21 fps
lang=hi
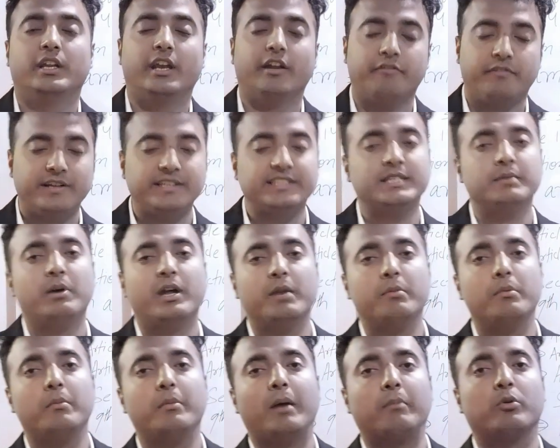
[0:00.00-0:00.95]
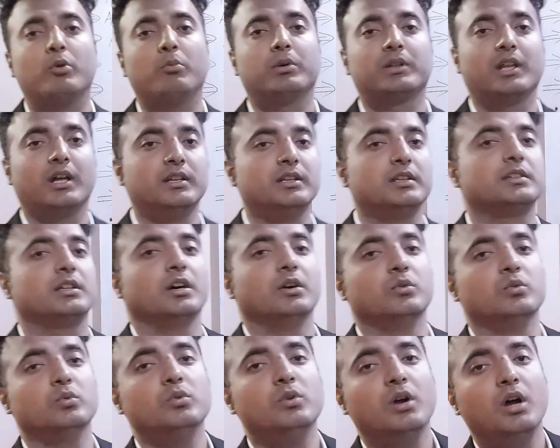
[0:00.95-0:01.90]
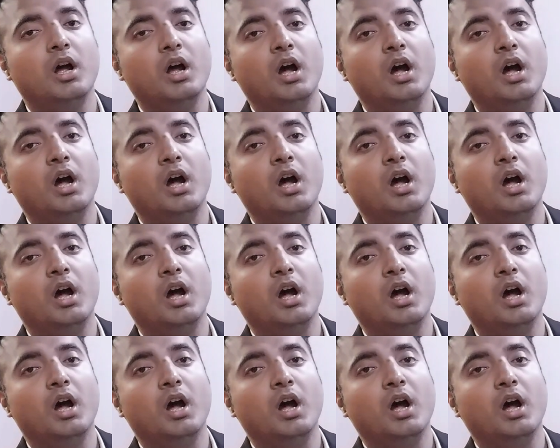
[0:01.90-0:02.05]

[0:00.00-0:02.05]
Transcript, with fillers: रेफरेंस के बारे में मैं आपको बता देता हूँ